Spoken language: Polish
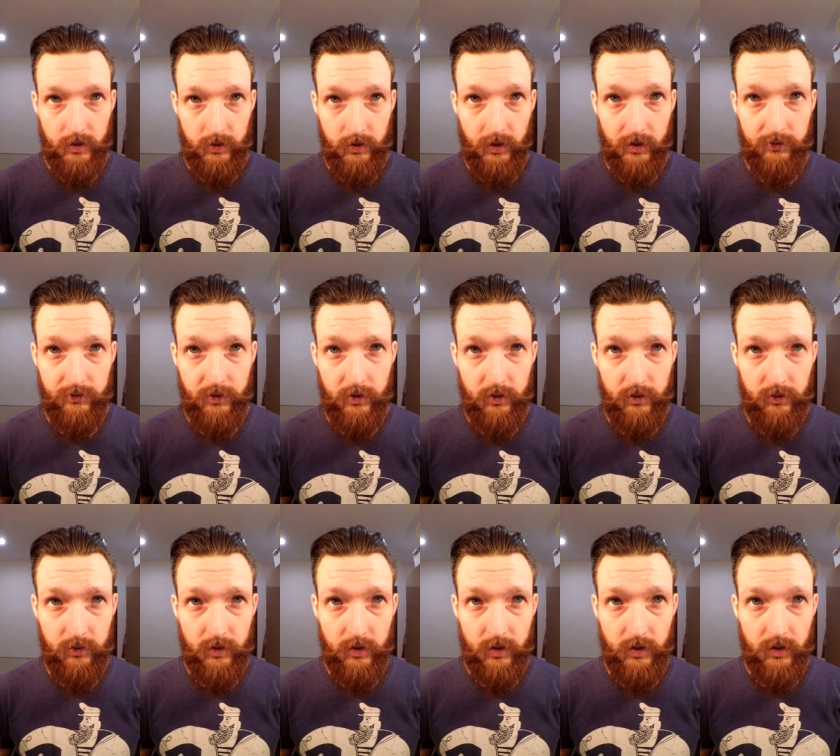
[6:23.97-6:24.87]
tak
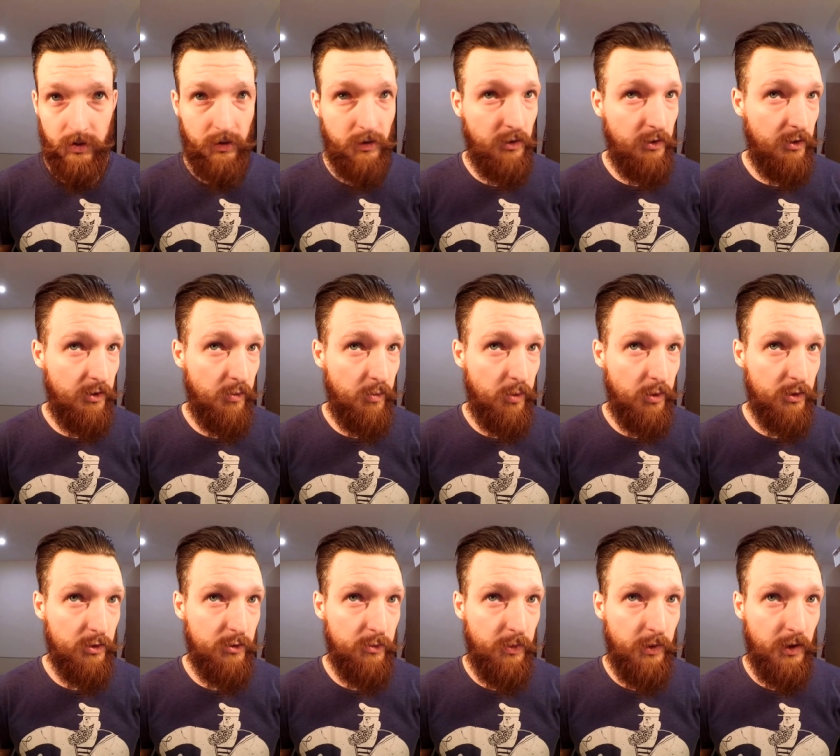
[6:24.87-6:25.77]
wygląda y,
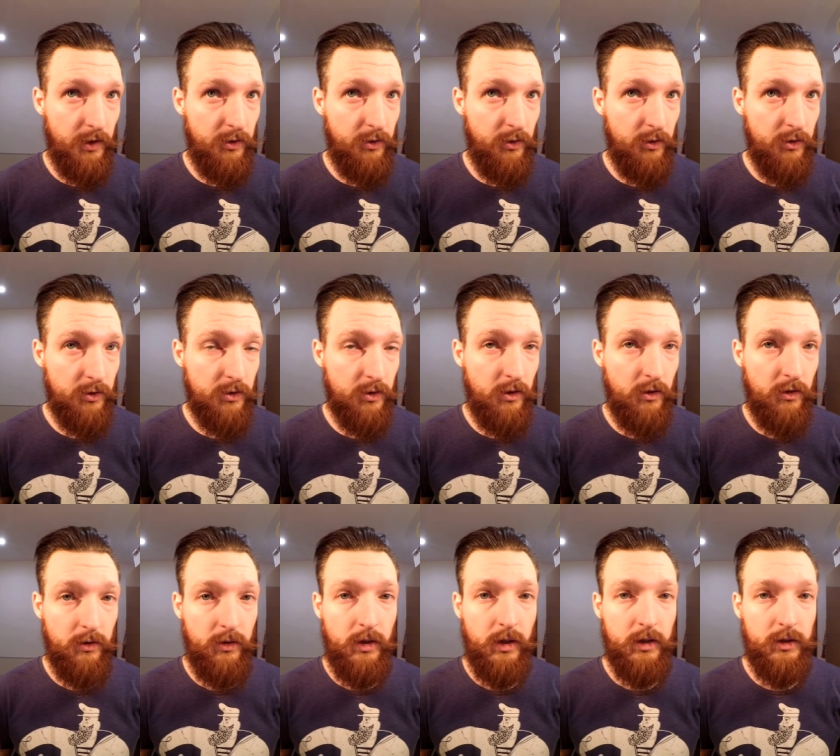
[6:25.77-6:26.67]
prospektor z
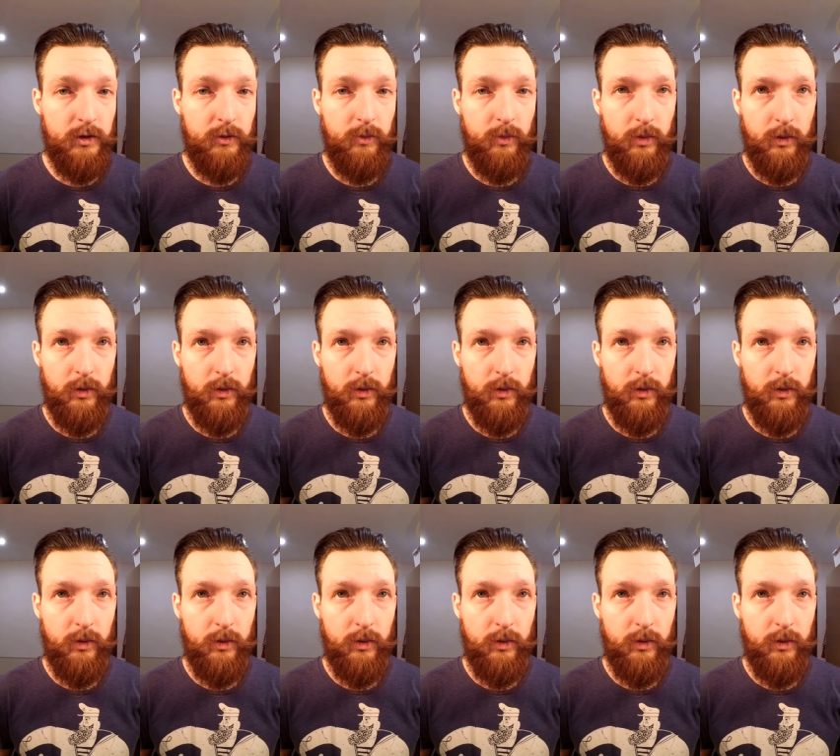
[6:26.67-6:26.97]
Gold Rush